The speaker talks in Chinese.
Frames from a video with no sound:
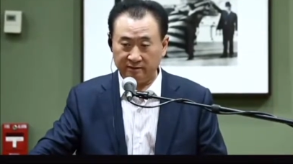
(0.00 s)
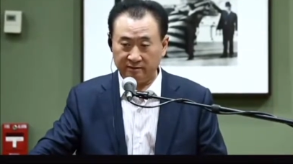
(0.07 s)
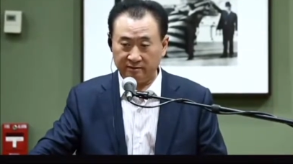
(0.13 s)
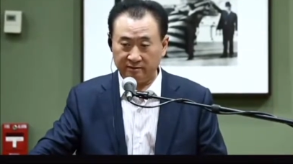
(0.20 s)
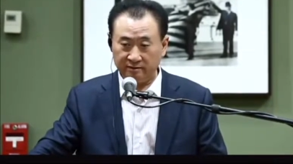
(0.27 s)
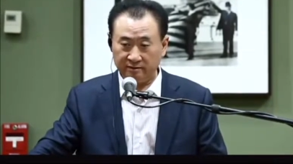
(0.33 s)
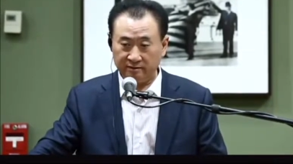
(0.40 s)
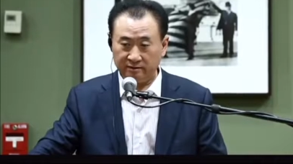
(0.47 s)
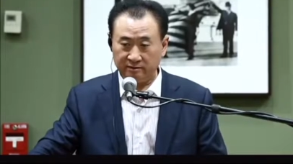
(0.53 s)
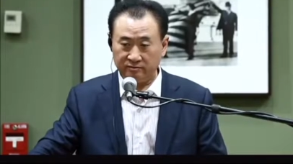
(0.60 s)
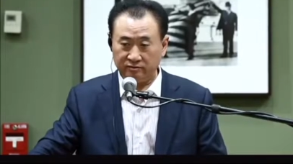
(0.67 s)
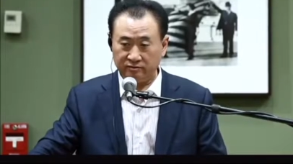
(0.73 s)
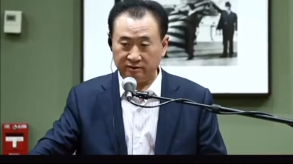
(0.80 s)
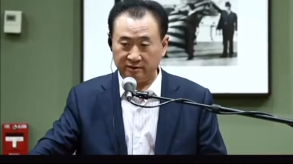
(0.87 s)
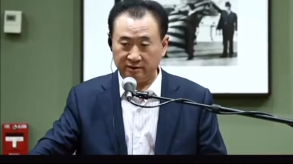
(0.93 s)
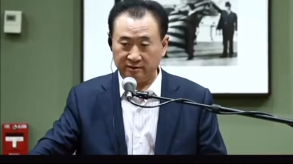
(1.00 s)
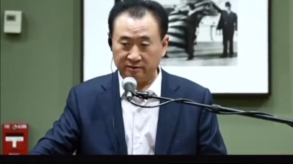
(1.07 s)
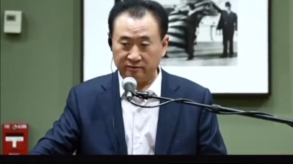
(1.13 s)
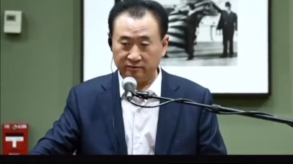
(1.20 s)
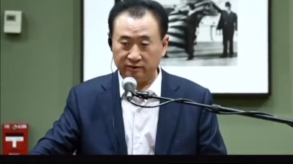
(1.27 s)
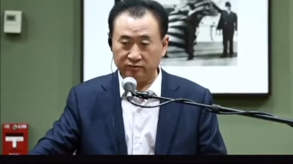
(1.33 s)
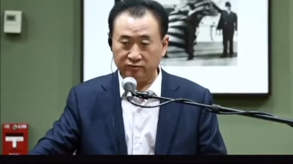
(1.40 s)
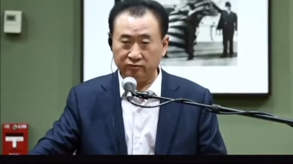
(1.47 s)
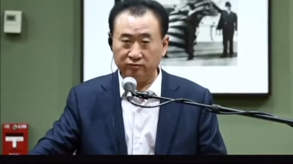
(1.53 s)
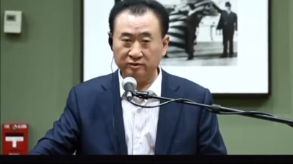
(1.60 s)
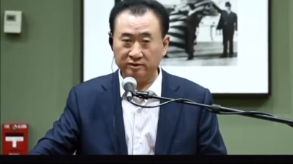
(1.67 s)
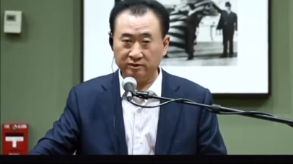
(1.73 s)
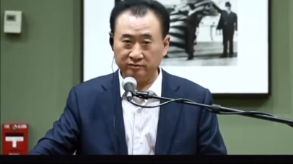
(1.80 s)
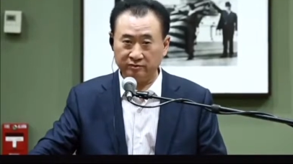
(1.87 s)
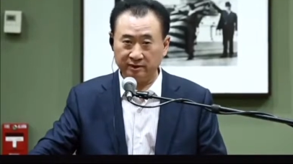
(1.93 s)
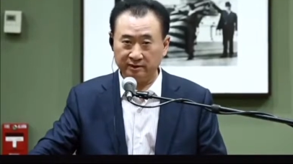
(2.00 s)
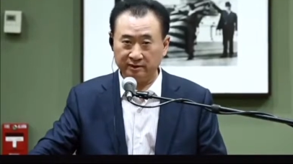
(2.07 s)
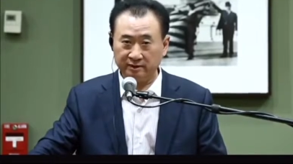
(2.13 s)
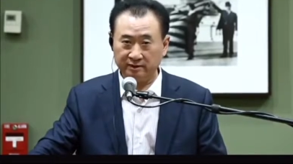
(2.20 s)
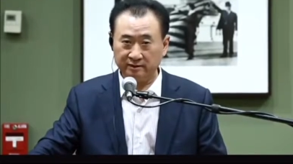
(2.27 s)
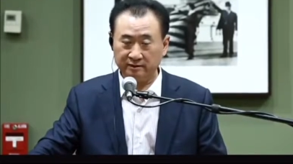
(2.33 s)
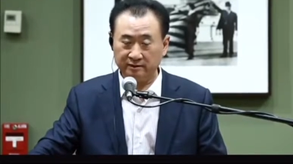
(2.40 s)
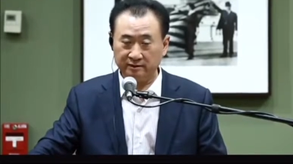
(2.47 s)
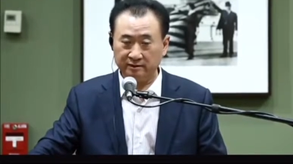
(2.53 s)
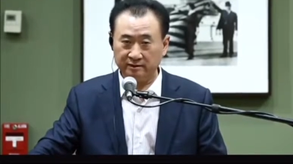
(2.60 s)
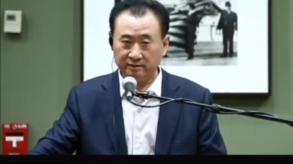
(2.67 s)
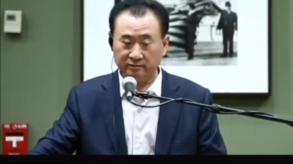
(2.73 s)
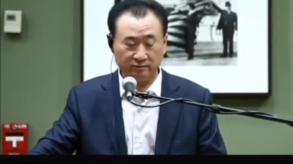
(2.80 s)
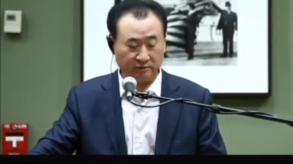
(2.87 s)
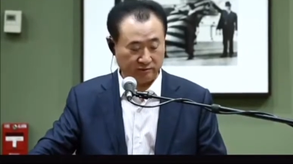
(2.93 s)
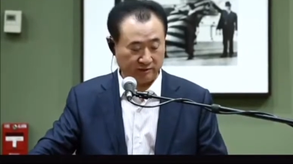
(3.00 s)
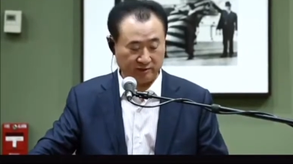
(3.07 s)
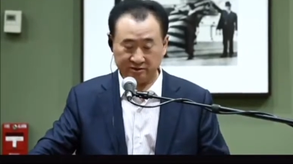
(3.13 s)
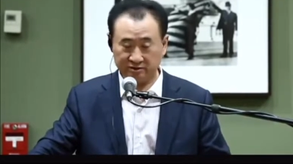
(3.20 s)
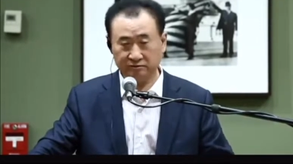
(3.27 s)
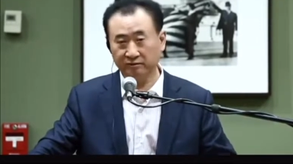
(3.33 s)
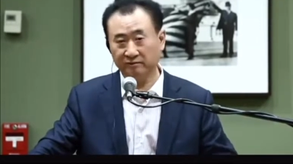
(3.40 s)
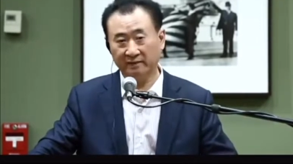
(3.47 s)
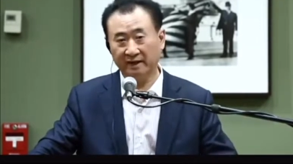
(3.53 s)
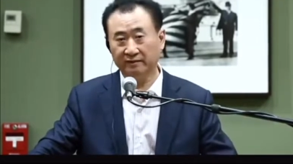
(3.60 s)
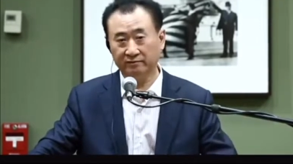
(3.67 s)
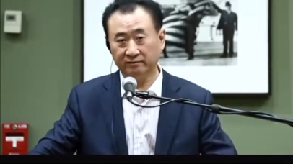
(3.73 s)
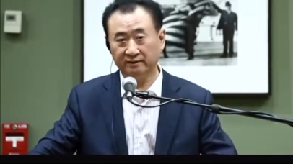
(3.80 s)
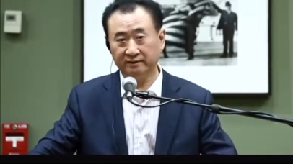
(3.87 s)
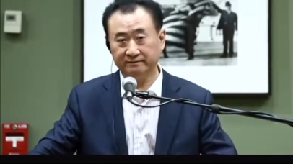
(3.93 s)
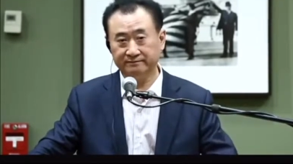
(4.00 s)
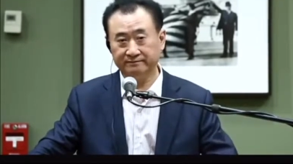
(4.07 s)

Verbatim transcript: 呃，如果你要是回中国去创业，啊，我觉得机会蛮多的，